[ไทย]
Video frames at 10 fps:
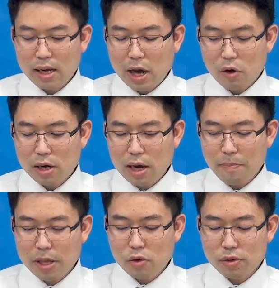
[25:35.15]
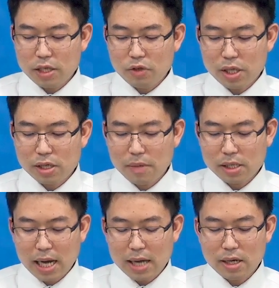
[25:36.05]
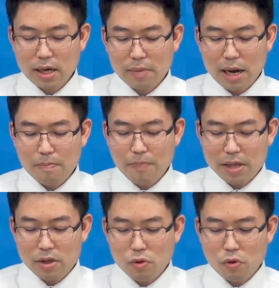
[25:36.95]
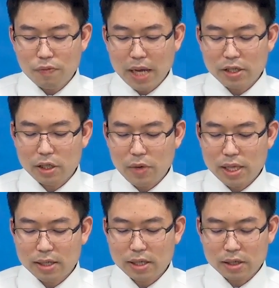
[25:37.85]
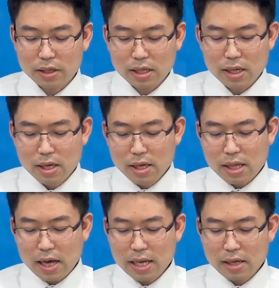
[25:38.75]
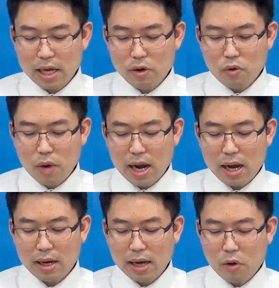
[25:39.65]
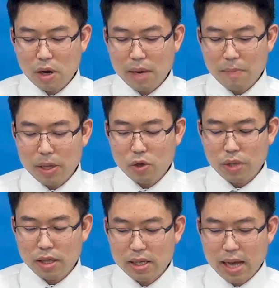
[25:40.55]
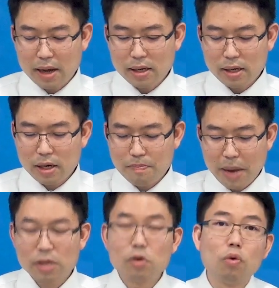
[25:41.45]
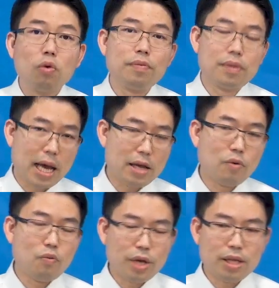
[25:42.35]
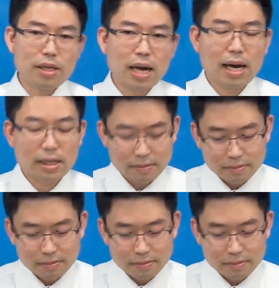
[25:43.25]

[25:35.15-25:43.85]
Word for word: เรากำลังเป็นอยู่ในชีวิตธรรมชาติหรือกำลังเป็นอยู่ในชีวิตอันศักดิ์สิทธิ์ทั้งยังได้รู้ว่าเรากำลังเป็นอยู่ในเนื้อหนังหรือเป็นอยู่ในวิญญาณ